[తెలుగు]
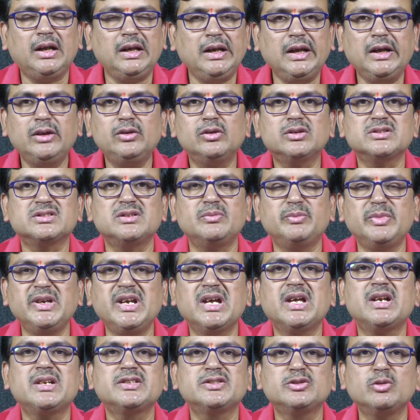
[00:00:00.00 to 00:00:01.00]
లేదు అసలు
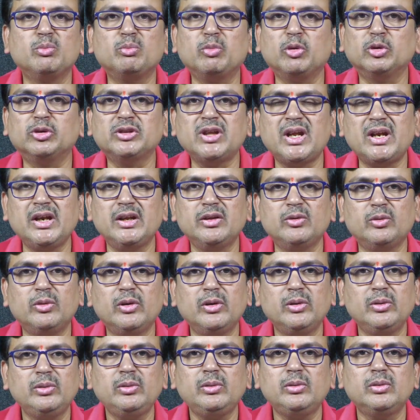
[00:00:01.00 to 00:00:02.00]
బీఆర్ఎస్తో పొత్తు అనేది
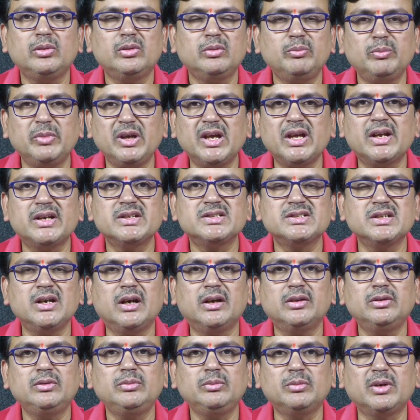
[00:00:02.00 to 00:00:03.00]
ఉండదు బీఆర్ఎస్
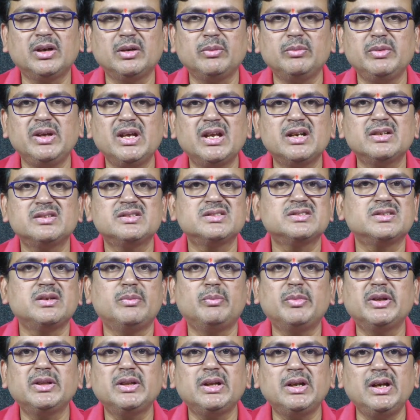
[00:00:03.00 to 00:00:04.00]
కాదు మనకు బీఆర్ఎస్తో
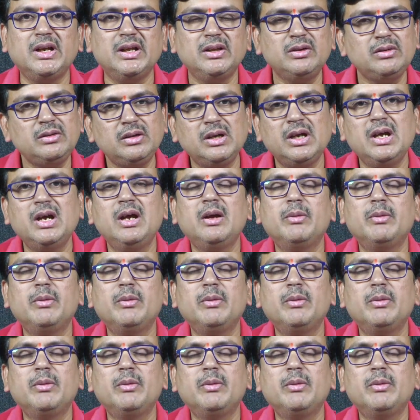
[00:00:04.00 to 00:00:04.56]
సంబంధం లేదు